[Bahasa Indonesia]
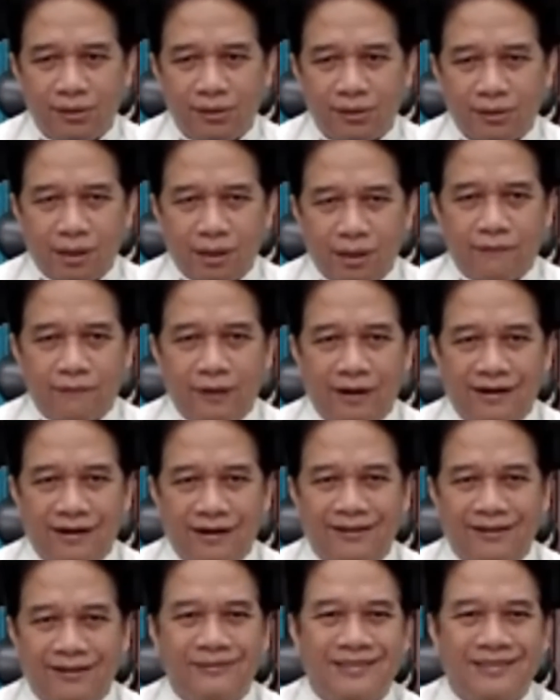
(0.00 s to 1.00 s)
kafir
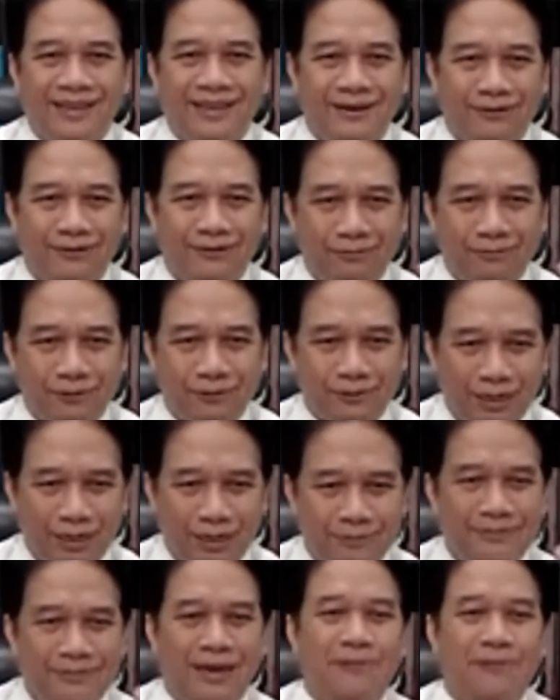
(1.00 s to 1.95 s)
atau misalnya non muslim